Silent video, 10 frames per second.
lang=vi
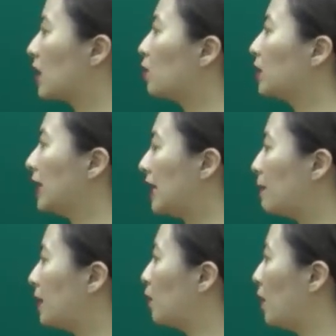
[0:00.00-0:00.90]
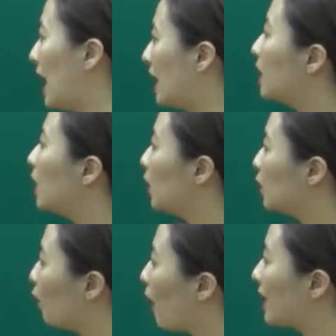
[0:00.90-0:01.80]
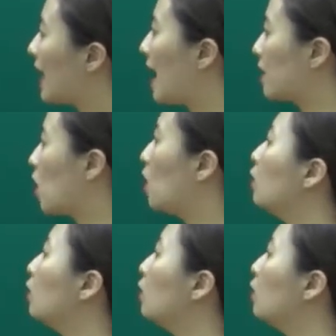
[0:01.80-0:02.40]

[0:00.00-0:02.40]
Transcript: ta có thể tạm hiểu là tòa nhà có